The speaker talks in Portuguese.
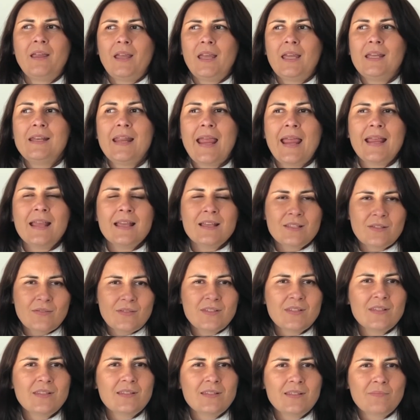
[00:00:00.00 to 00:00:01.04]
E nem às
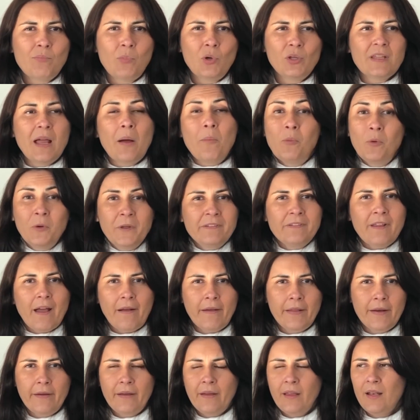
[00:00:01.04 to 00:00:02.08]
vezes botar muita
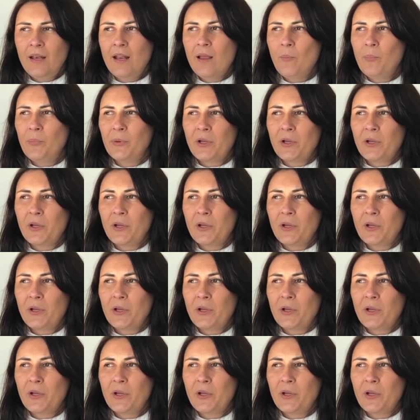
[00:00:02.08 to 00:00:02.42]
grana,